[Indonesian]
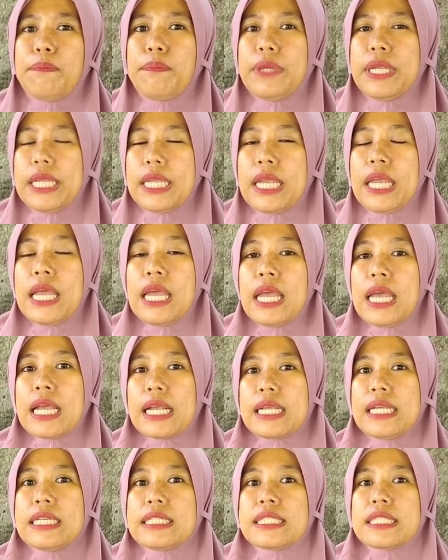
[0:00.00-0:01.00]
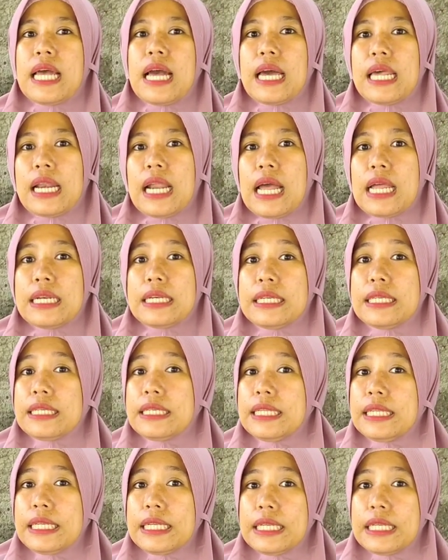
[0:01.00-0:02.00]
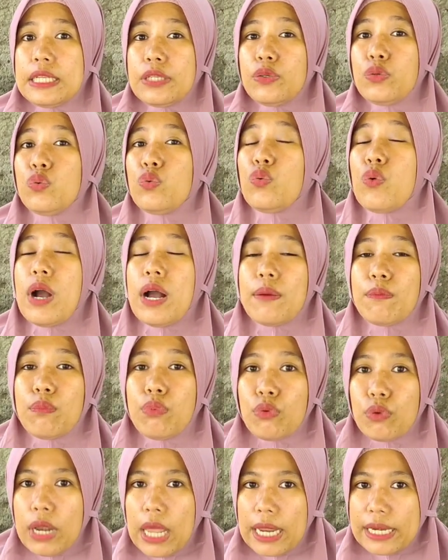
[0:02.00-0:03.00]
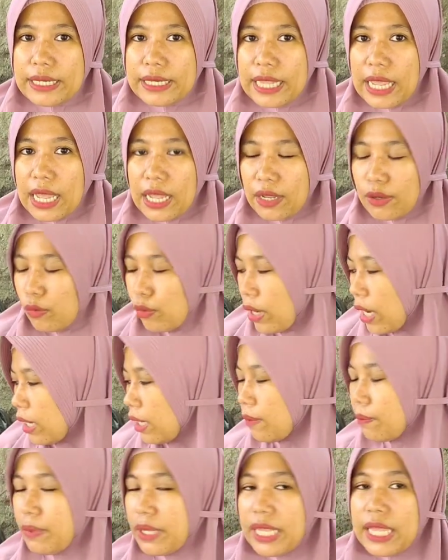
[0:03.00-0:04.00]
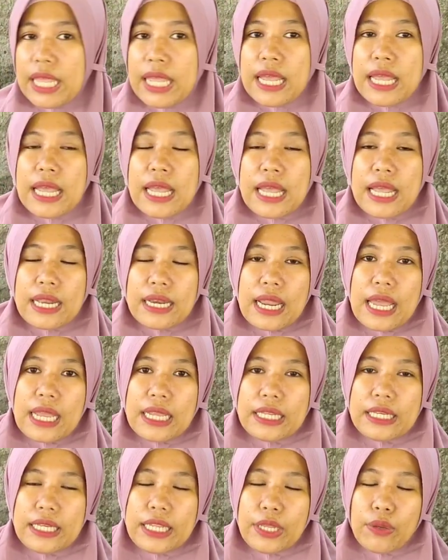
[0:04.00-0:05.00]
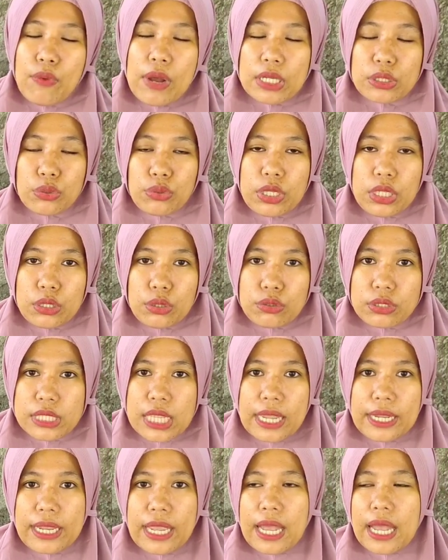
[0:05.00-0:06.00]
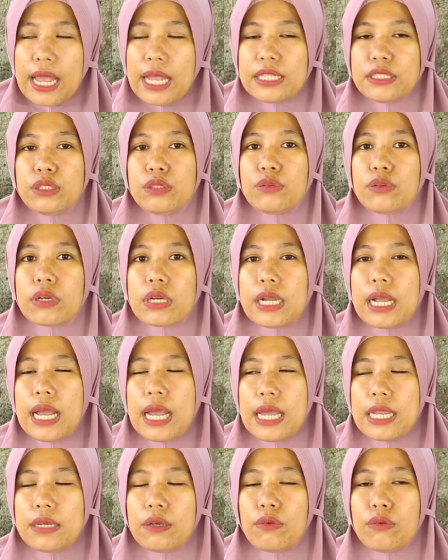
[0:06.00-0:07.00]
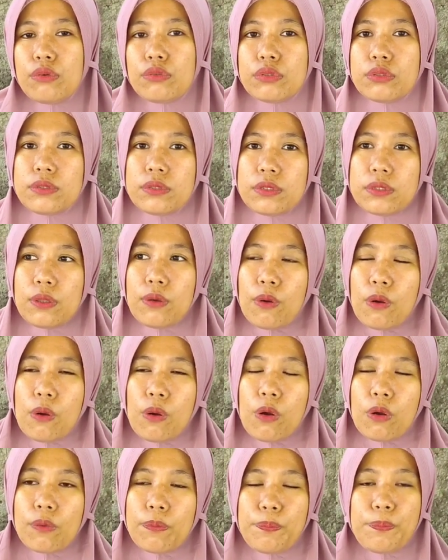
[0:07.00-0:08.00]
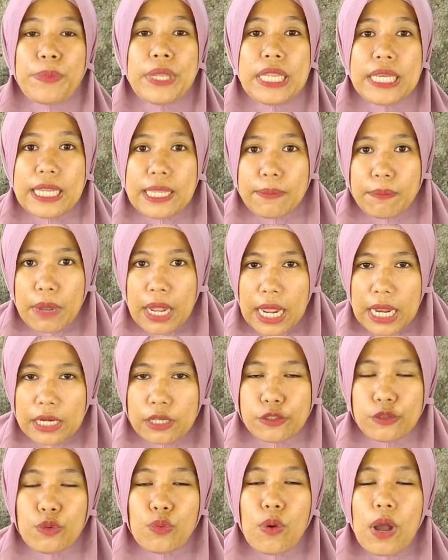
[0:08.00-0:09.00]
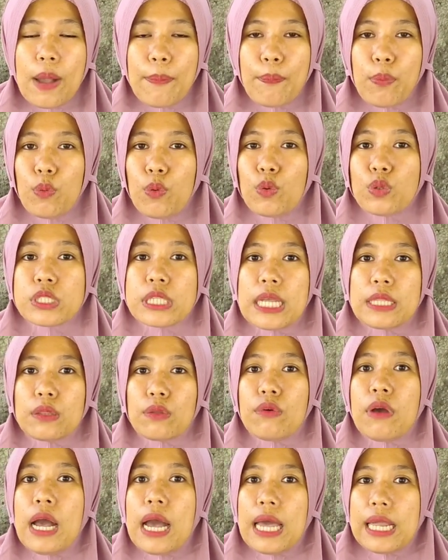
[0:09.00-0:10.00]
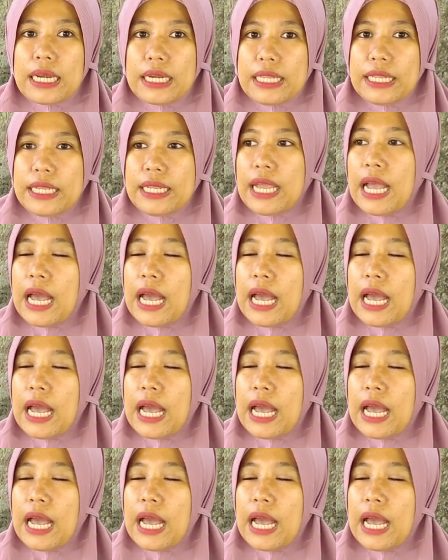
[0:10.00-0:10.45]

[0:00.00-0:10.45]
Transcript: lebih kisaran di dua bulan ya, kurang lebih. Nah ini waktu itu saya anjurkan untuk minimal 21 hari